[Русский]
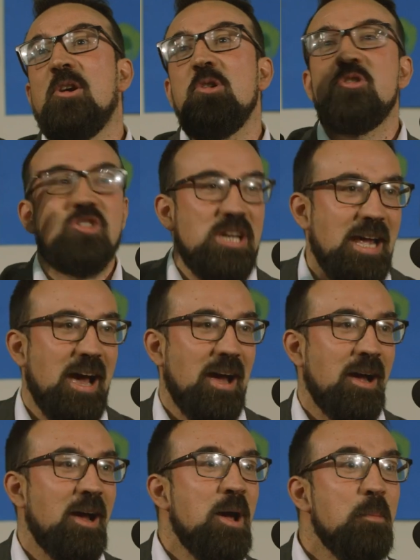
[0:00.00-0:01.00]

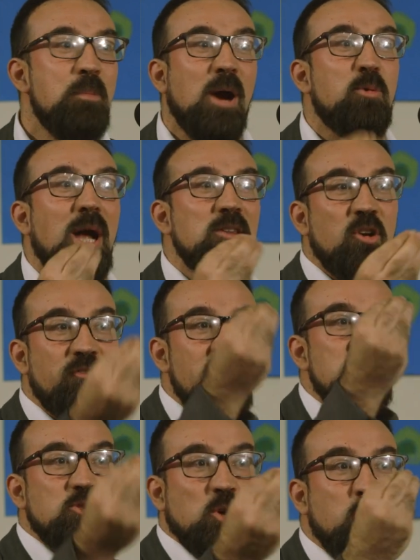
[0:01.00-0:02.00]
надежды.
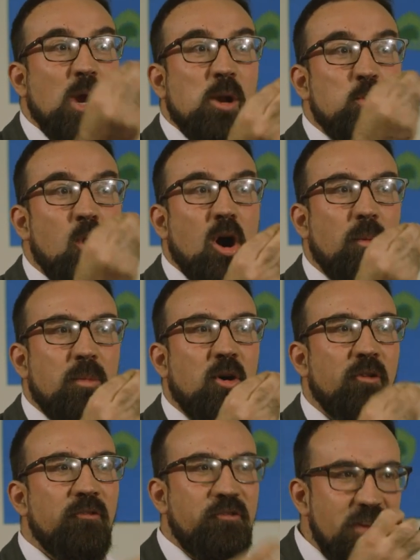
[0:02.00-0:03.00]
И никакие
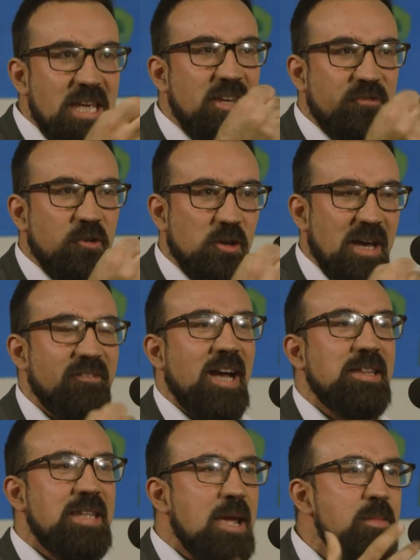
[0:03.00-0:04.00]
правила
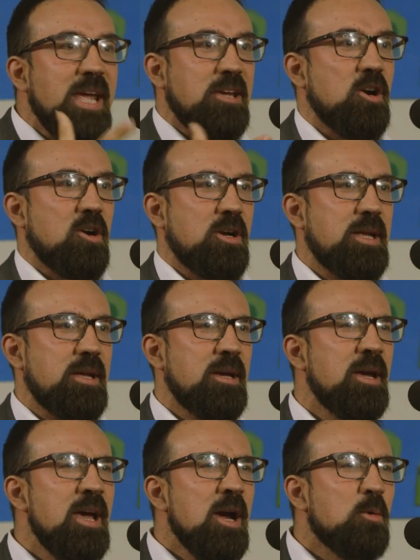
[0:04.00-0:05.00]
э,
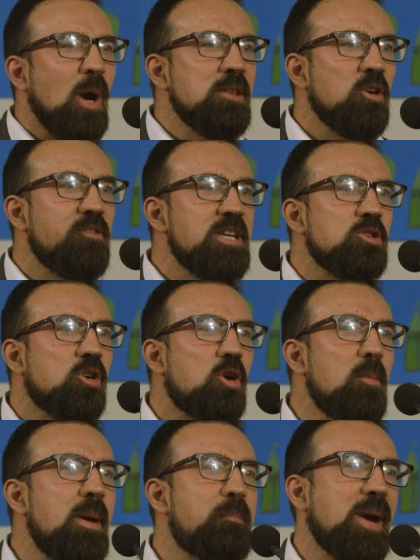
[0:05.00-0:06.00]
и предписания
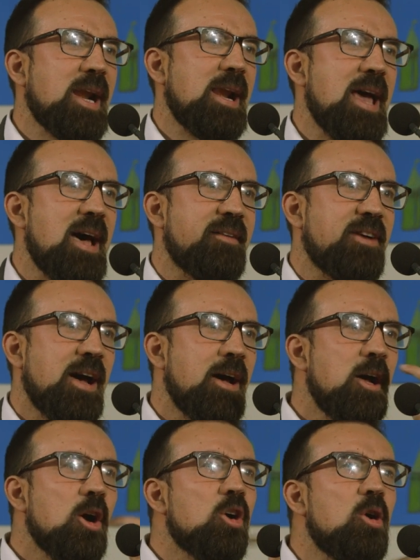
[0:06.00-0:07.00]
никогда не говорили об
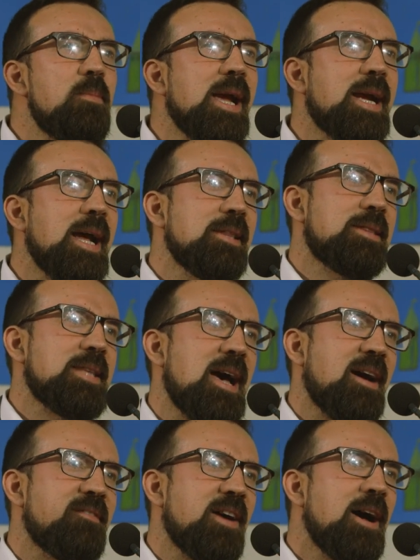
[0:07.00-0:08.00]
этой надежде. Я об
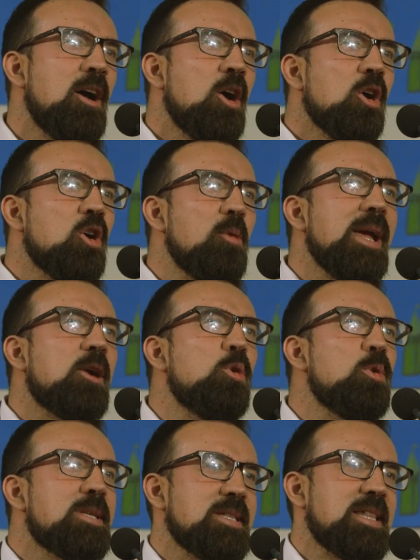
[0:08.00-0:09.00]
этом нигде,
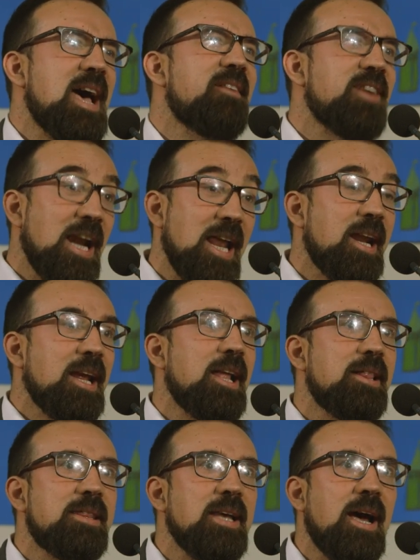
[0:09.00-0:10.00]
этому нигде не учился. Но
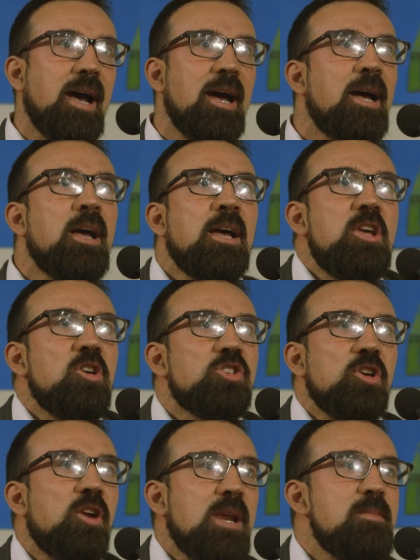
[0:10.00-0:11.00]
когда я увидел
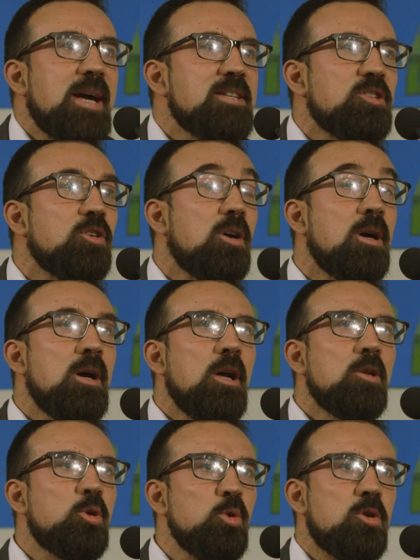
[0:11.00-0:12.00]
этого человека, как
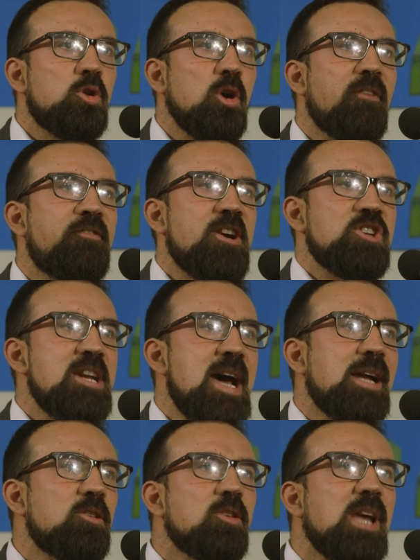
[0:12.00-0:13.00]
он говорит, как он
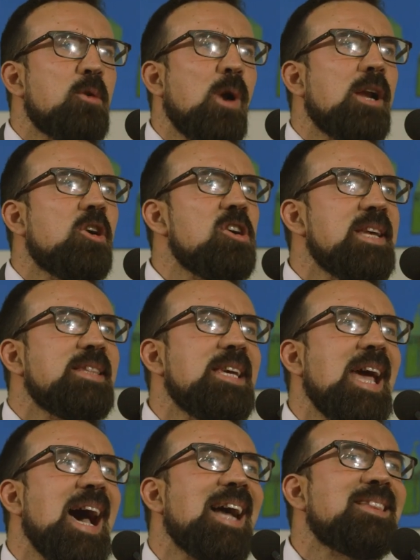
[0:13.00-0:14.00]
поет, как он
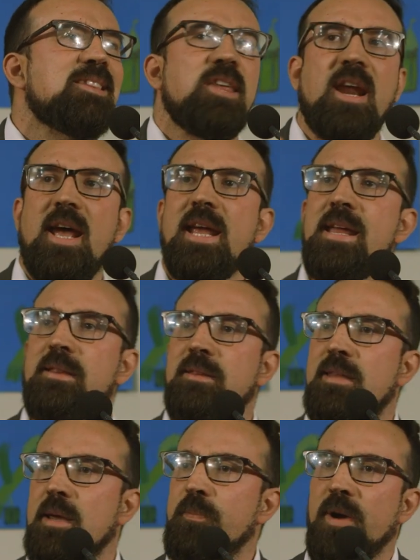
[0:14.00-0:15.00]
наслаждается э,
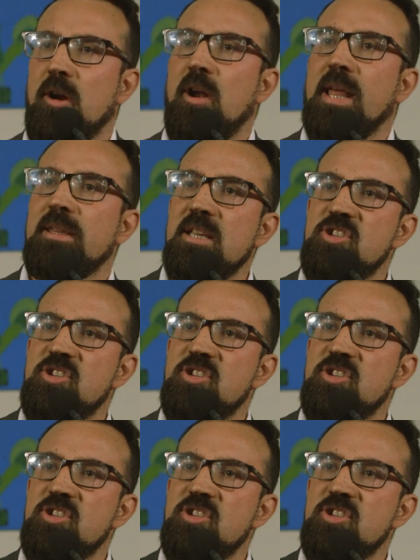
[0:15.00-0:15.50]
реальностью,